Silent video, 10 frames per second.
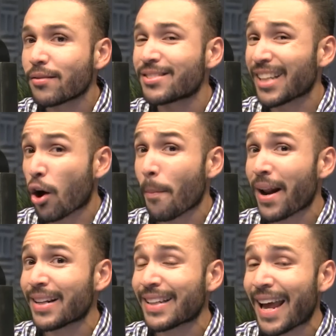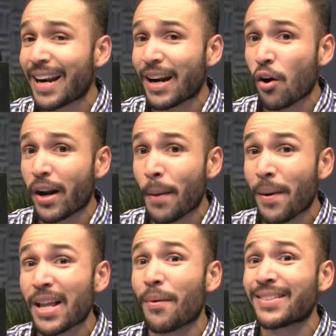si compras el, reloj en
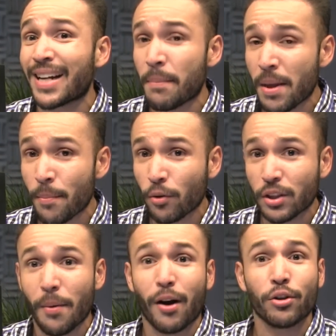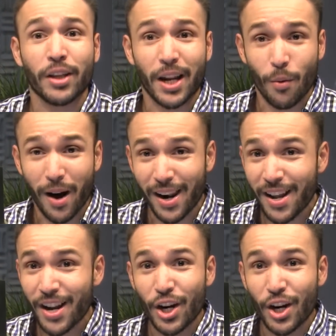España va a ser el mismo, te va a costar igual,